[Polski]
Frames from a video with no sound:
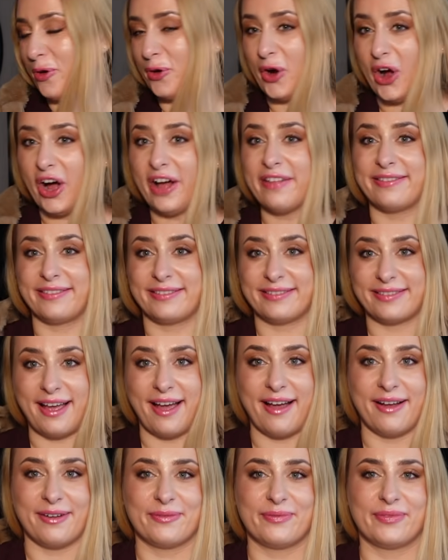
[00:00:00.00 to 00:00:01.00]
What
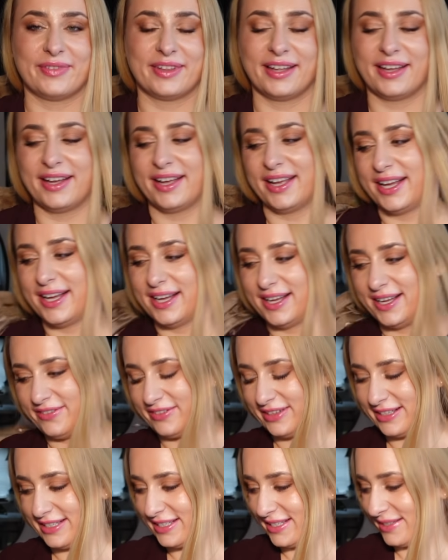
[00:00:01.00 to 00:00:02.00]
the...
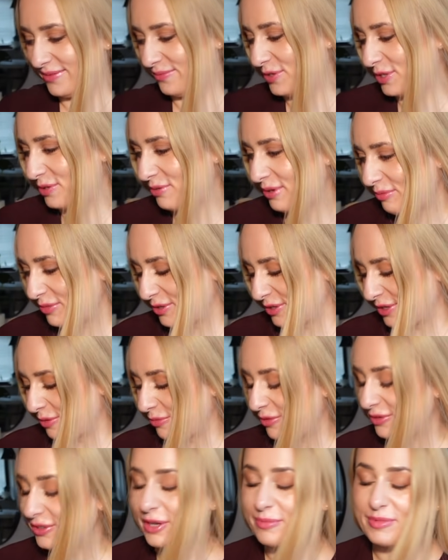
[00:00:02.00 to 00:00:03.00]
Więc przyszłam do
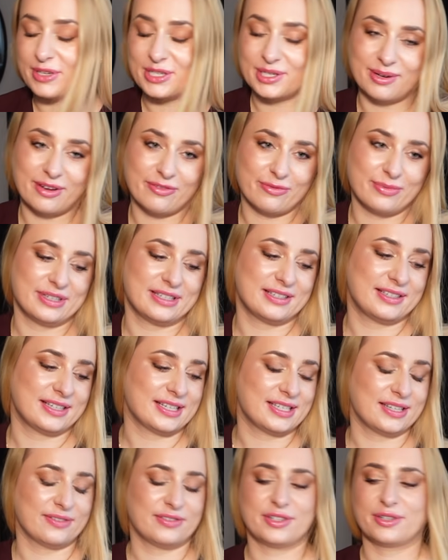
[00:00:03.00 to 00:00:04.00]
domu. No i mierzyłam w
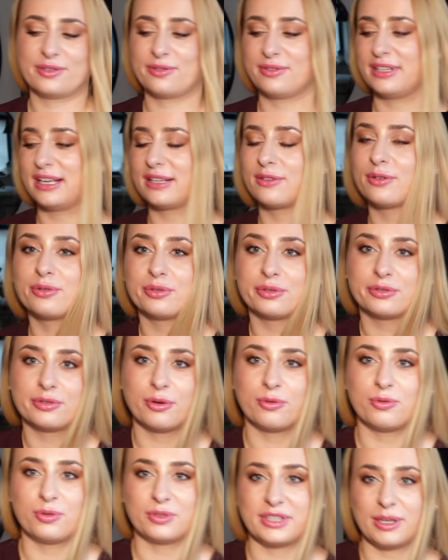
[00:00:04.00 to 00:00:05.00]
międzyczasie w ciągu dnia tą krótką
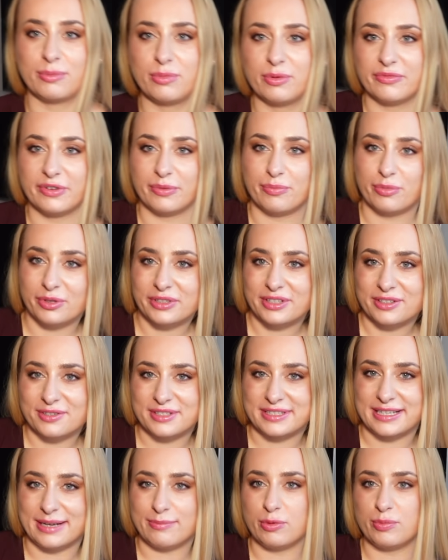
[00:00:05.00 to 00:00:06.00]
kurtkę, bo mówię, pójdę do
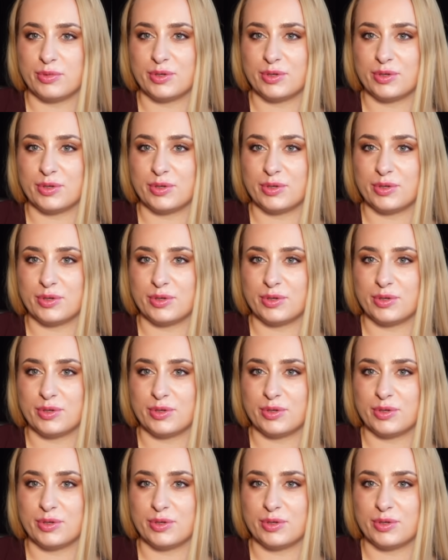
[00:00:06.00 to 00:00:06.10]
sklepu,